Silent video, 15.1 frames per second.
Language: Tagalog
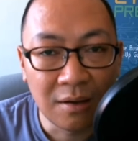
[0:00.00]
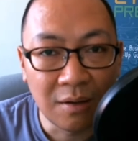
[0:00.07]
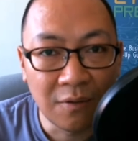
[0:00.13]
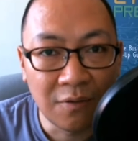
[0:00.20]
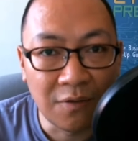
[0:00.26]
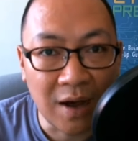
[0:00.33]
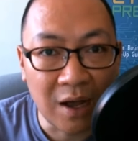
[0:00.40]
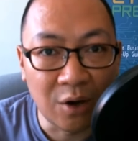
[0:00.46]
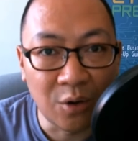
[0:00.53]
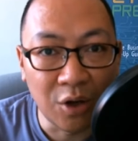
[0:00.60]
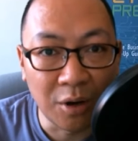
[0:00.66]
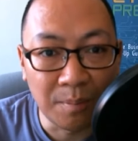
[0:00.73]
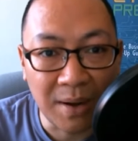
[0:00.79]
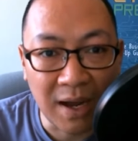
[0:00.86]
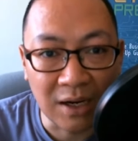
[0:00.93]
follow
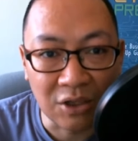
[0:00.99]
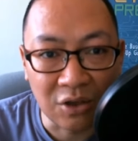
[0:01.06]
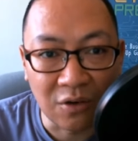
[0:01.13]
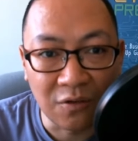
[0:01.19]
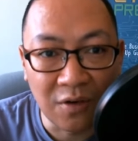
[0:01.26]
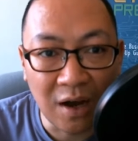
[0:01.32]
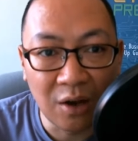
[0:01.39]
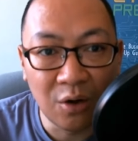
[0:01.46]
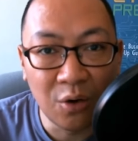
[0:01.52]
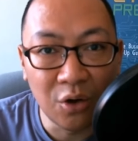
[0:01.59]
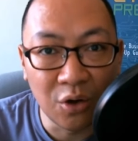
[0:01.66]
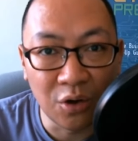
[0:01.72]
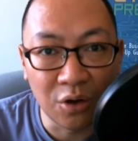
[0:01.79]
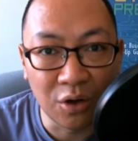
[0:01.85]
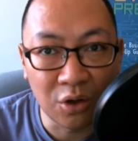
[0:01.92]
your passion, follow
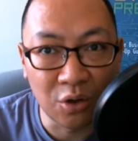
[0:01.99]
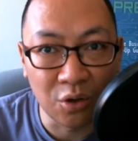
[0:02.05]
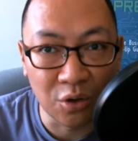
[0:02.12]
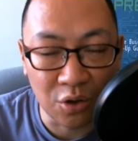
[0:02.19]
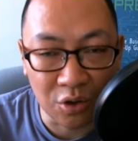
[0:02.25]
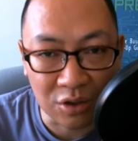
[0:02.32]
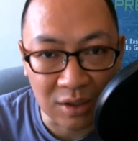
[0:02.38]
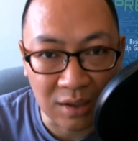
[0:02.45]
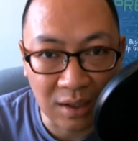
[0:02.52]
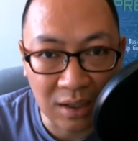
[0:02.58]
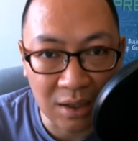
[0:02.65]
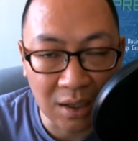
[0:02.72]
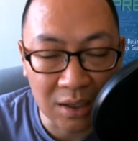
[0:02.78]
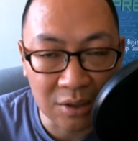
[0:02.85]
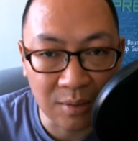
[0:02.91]
your curiosity.
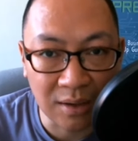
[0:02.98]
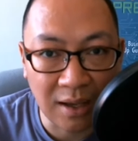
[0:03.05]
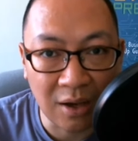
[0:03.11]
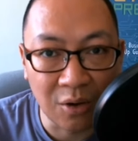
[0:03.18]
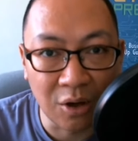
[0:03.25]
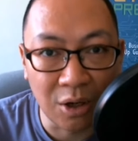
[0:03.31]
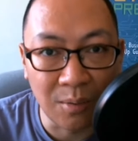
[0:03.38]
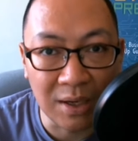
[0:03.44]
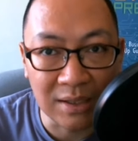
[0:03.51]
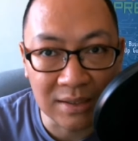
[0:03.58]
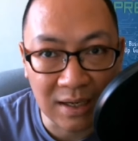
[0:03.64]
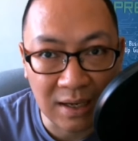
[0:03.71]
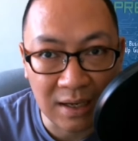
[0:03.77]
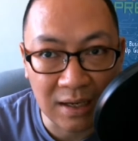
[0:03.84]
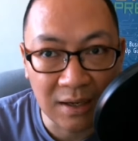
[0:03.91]
That's what I always
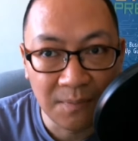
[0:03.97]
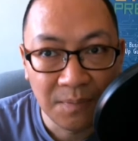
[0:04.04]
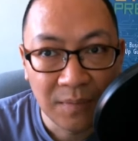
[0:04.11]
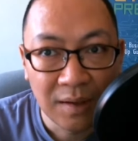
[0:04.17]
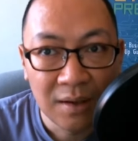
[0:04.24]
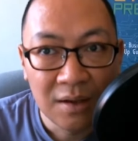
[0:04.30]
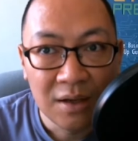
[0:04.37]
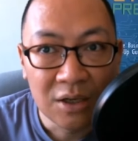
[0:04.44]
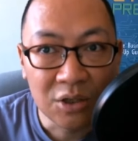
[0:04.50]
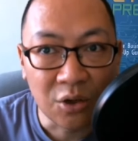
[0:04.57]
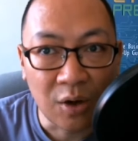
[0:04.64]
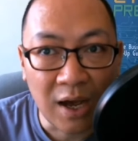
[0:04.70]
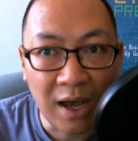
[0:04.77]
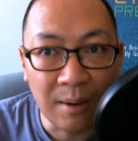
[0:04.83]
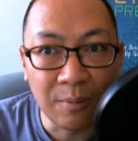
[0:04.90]
say.
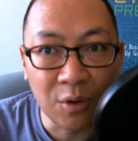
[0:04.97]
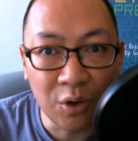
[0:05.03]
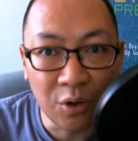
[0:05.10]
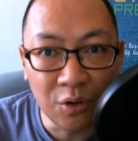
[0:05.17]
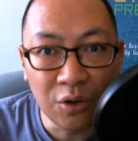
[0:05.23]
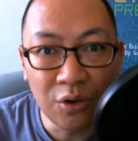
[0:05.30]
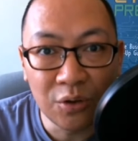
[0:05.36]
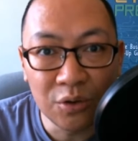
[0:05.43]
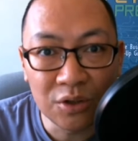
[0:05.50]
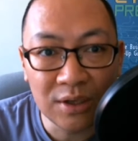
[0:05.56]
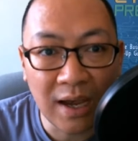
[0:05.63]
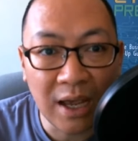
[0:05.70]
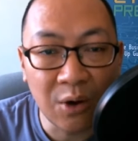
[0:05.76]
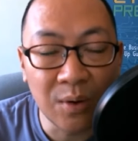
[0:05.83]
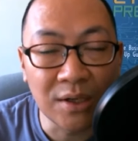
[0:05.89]
So I'm curious,
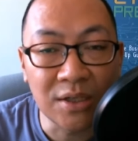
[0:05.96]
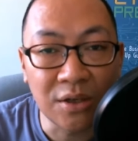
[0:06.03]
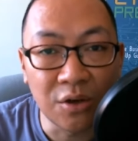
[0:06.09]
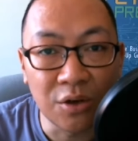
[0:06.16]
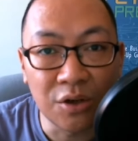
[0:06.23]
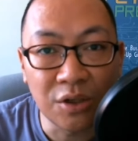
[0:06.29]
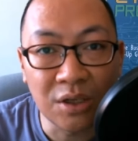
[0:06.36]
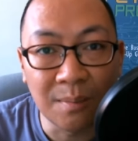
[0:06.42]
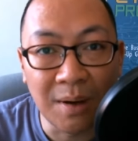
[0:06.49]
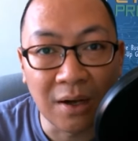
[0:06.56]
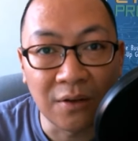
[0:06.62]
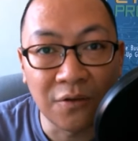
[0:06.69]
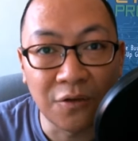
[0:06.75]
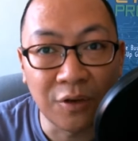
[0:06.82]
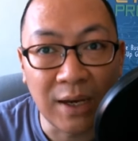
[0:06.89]
I was curious
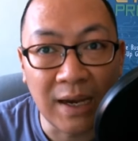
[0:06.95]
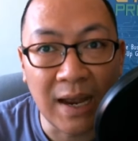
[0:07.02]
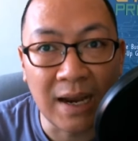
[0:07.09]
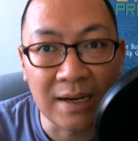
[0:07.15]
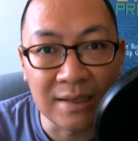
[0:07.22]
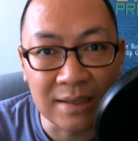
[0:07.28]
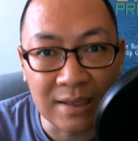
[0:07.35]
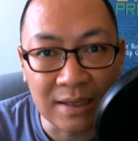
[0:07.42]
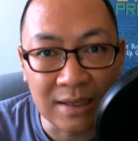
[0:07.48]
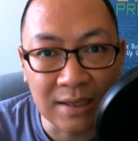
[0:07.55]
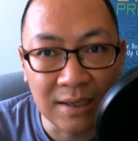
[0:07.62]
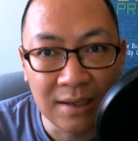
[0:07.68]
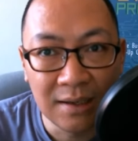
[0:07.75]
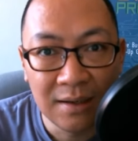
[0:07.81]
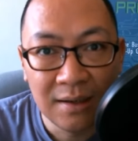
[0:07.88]
about freelancing.
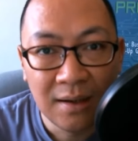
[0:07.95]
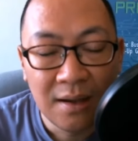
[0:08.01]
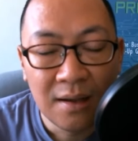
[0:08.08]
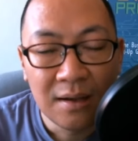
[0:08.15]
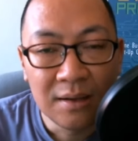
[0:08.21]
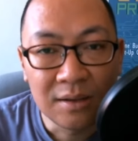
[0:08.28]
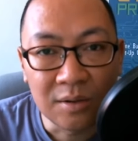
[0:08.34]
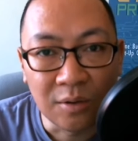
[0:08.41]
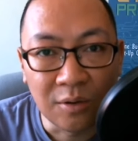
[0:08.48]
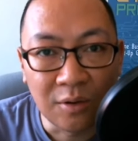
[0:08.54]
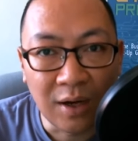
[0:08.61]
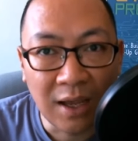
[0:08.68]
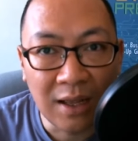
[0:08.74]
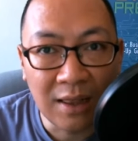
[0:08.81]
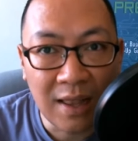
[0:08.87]
So
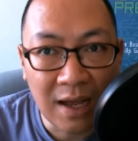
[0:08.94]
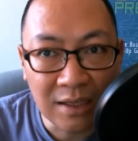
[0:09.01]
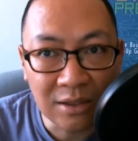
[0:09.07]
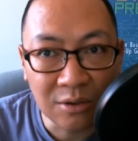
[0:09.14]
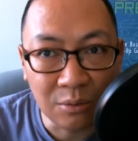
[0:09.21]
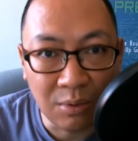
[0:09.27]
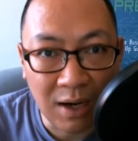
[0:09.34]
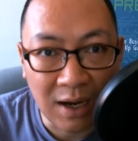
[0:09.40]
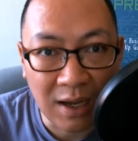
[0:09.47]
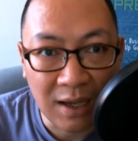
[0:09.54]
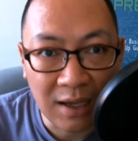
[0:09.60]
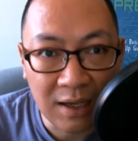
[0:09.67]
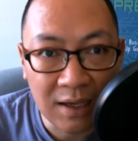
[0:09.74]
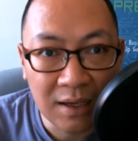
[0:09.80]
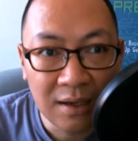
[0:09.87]
and that's
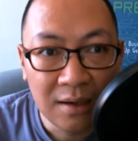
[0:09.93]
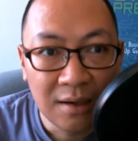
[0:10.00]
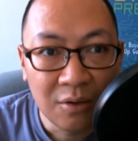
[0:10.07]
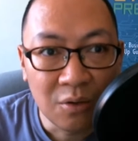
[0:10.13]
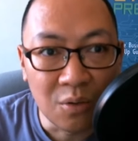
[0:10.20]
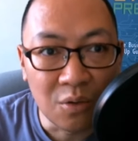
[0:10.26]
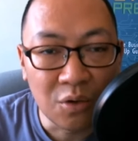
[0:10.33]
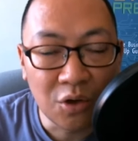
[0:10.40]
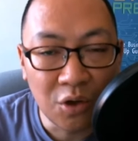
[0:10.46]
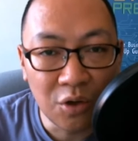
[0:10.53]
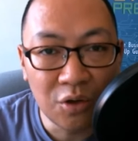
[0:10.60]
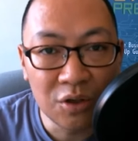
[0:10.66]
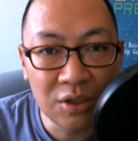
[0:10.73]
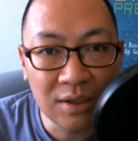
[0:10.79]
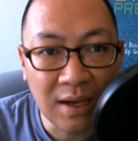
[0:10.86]
why kung
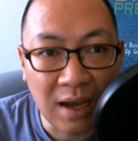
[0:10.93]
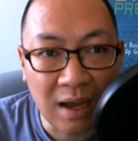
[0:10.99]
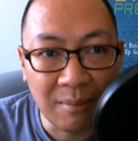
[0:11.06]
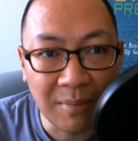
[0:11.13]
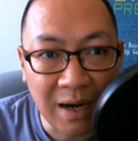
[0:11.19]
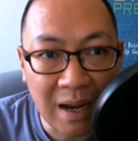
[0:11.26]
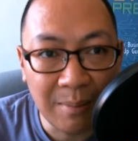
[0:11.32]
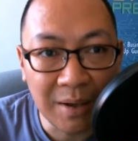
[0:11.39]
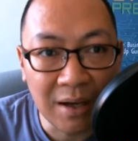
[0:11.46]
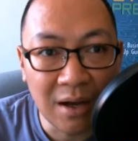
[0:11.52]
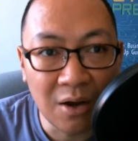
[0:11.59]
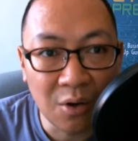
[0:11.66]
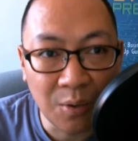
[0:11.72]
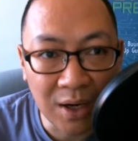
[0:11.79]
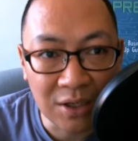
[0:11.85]
curious ka, marami
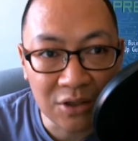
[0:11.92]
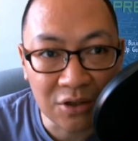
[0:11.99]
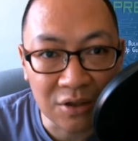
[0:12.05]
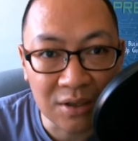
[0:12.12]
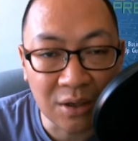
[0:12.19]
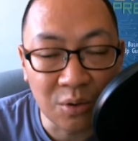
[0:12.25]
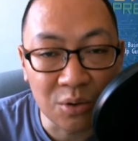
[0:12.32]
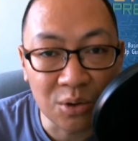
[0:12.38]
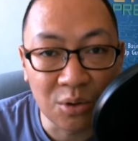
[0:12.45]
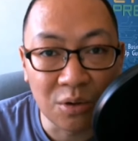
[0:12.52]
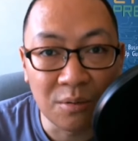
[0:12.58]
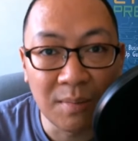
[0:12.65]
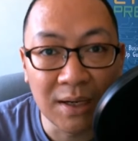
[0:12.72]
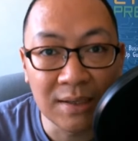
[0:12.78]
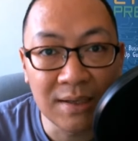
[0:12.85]
kang questions na
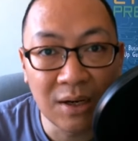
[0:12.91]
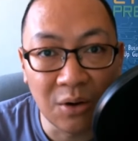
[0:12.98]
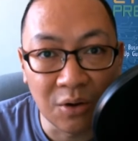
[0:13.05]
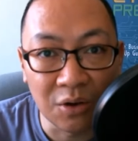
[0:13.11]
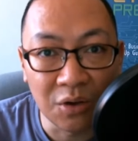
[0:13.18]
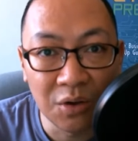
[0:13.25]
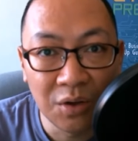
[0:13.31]
gustong masagot,